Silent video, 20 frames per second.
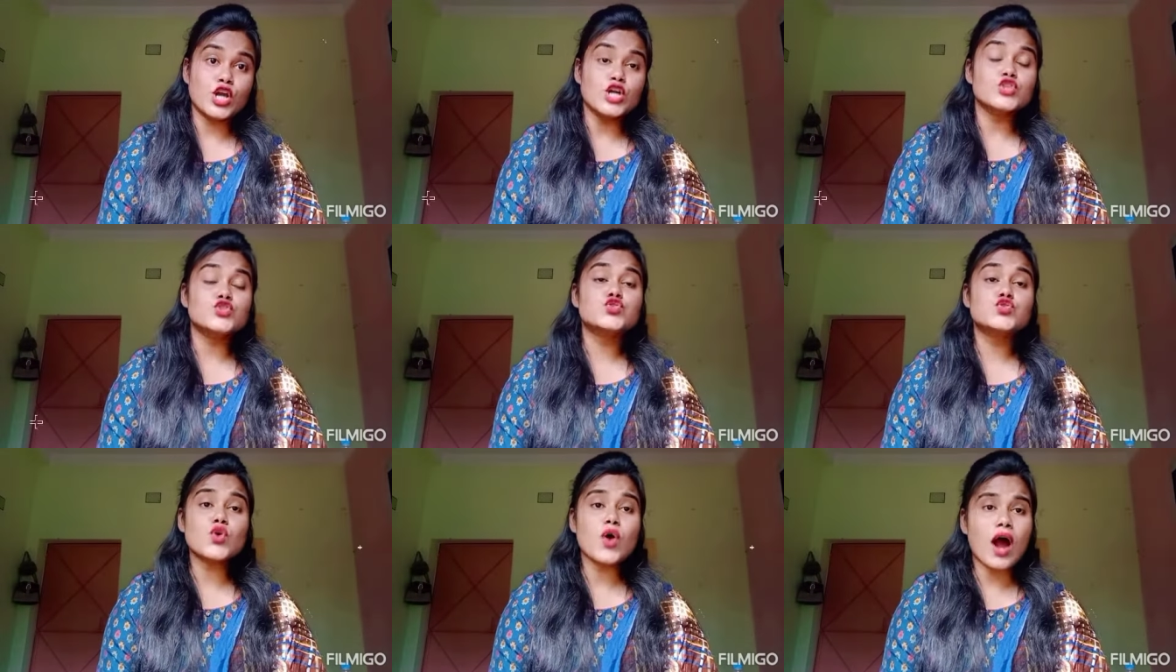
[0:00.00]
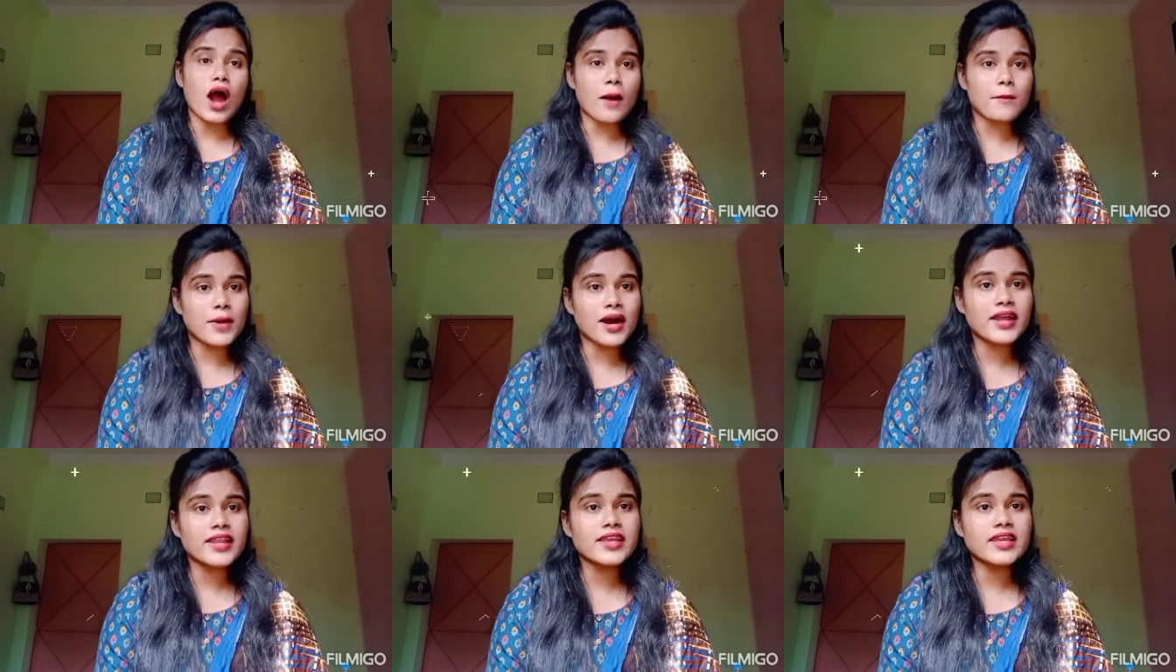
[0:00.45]
जो
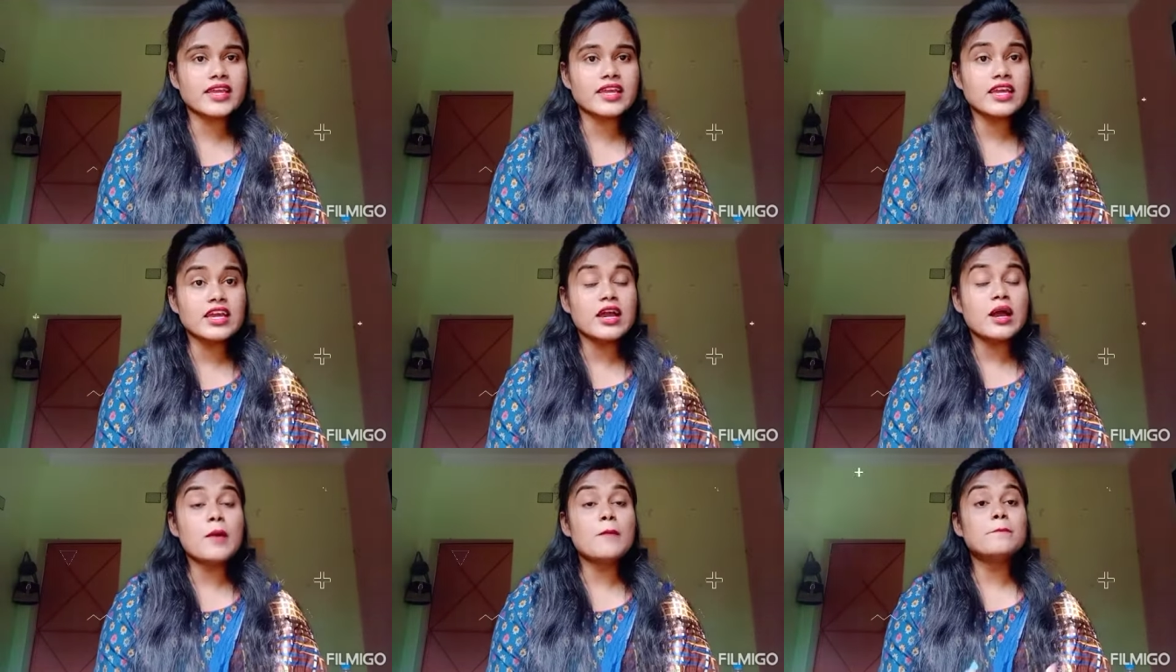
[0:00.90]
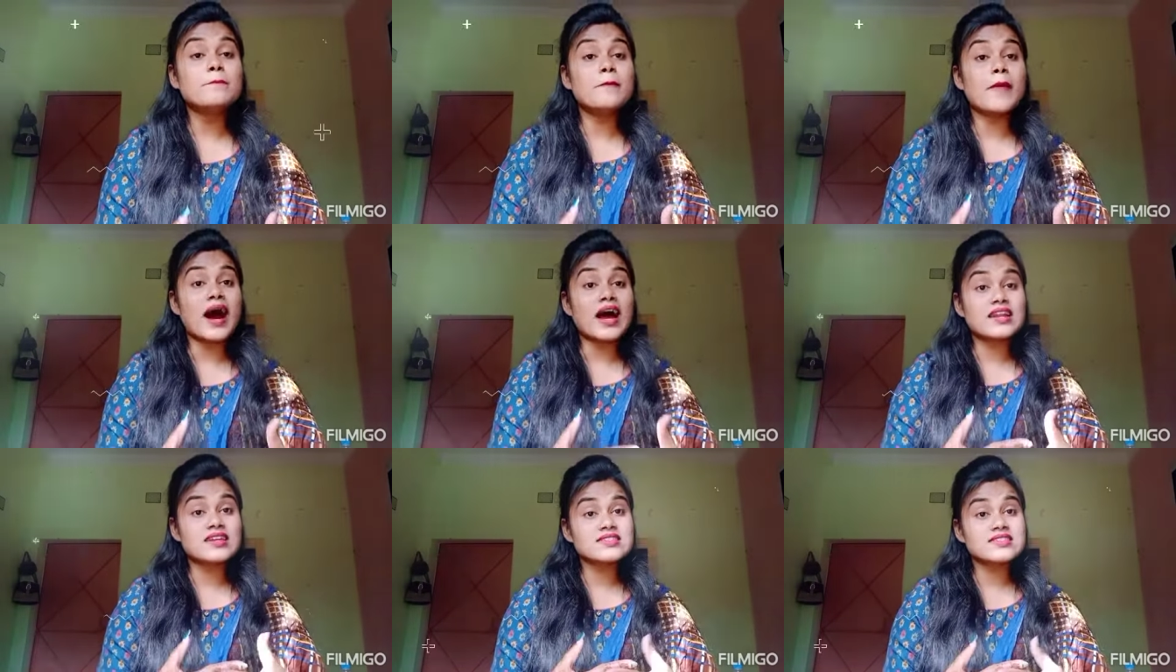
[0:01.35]
हमारी
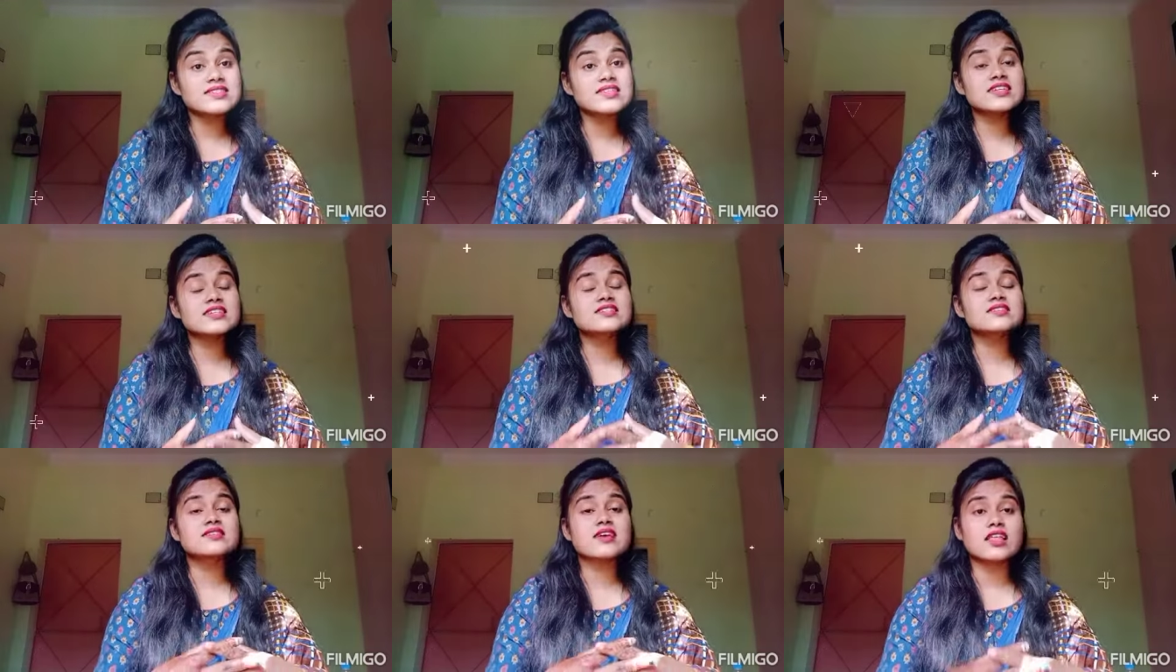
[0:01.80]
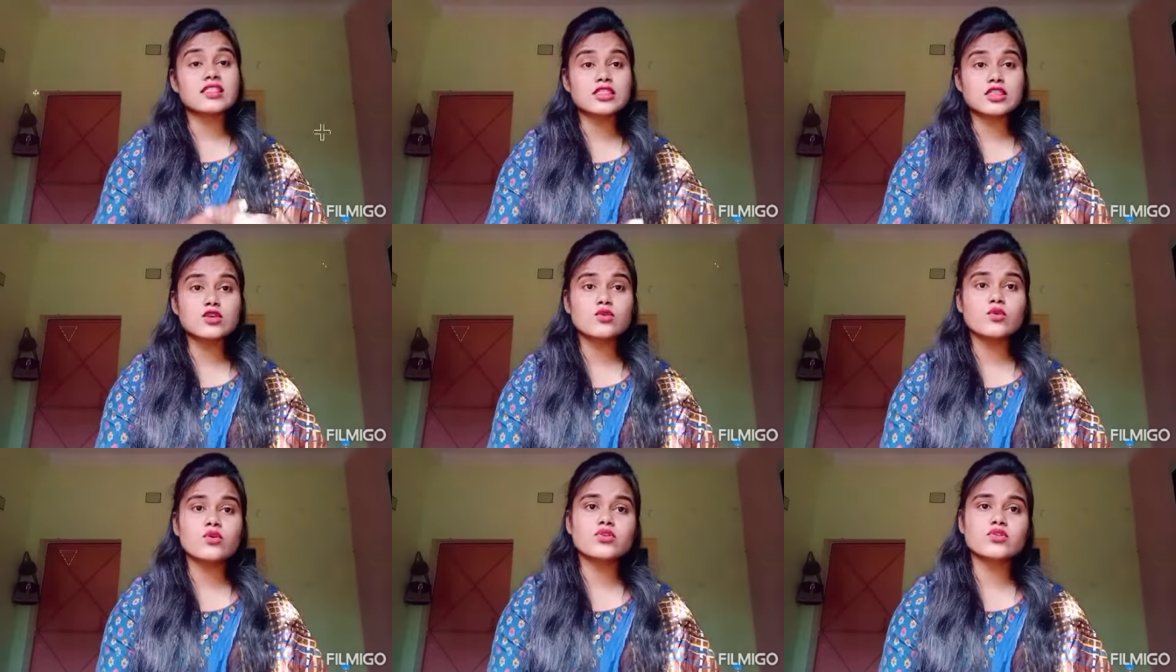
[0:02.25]
मानसिक
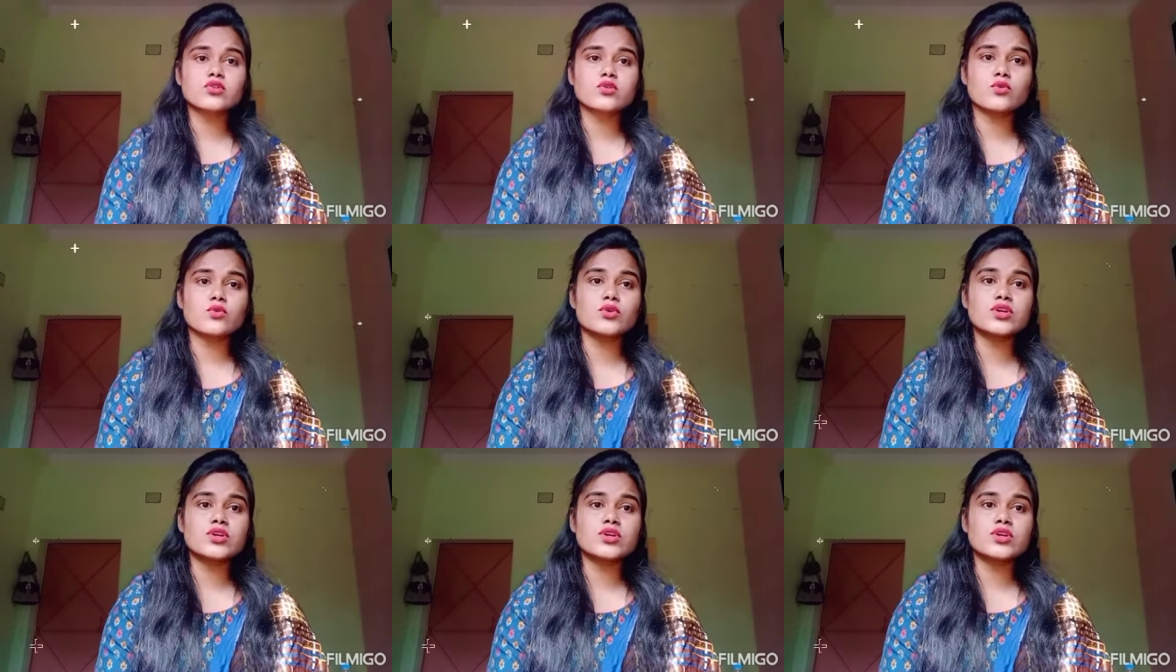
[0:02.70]
संतुलन को